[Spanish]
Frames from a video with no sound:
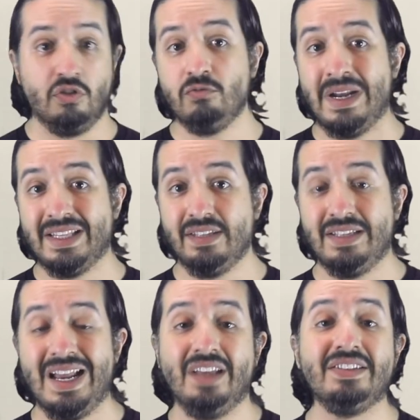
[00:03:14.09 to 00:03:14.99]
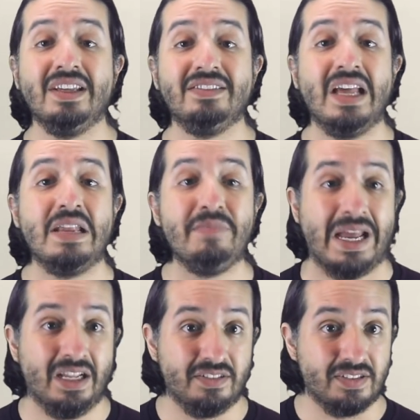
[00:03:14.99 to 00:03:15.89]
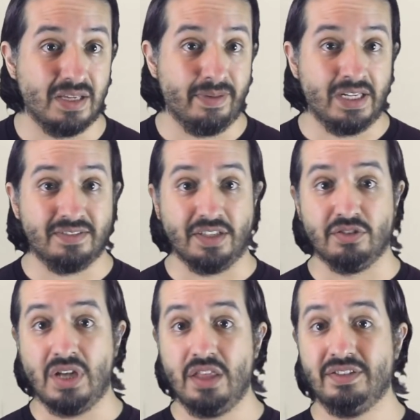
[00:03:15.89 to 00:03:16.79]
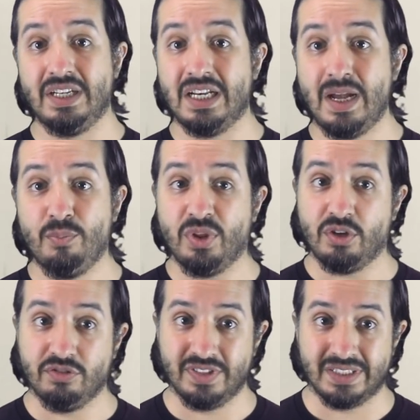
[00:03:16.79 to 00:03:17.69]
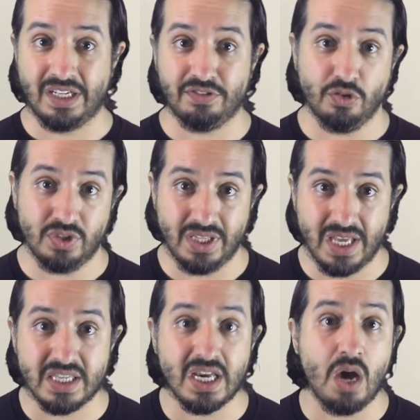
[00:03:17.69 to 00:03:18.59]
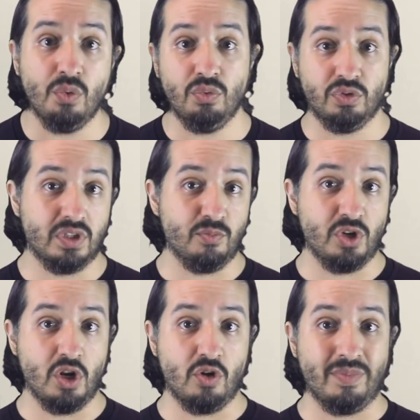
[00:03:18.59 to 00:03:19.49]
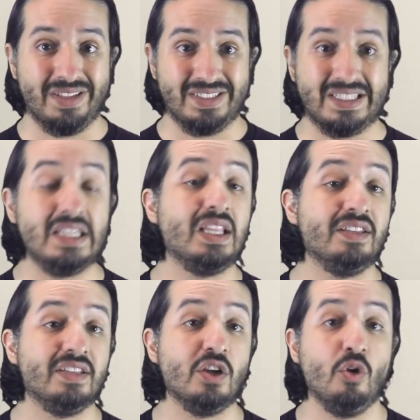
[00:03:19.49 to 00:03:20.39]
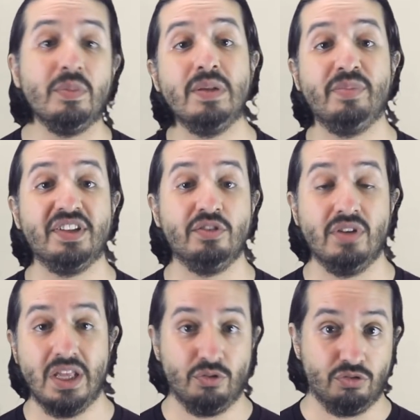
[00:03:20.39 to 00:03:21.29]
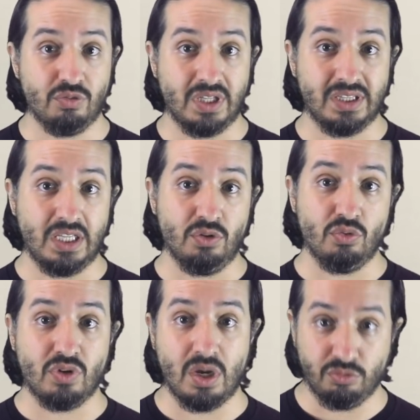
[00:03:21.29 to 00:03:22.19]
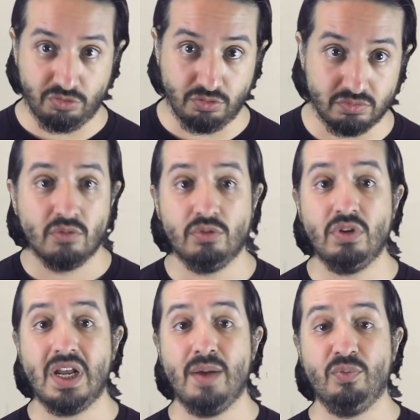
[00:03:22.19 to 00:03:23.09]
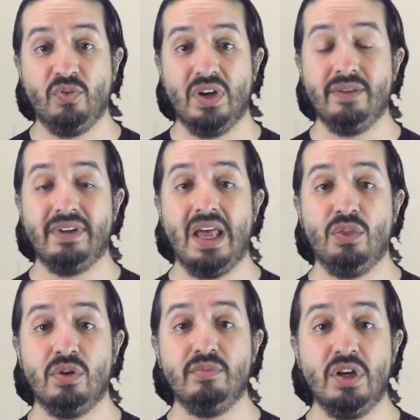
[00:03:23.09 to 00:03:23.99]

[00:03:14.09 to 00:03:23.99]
Los guardias de la SS alemanas estaban estacionados en el campo de concentración de Dachau, donde murieron más de 35.000 prisioneros durante el Holocausto. Cuando el campo fue liberado en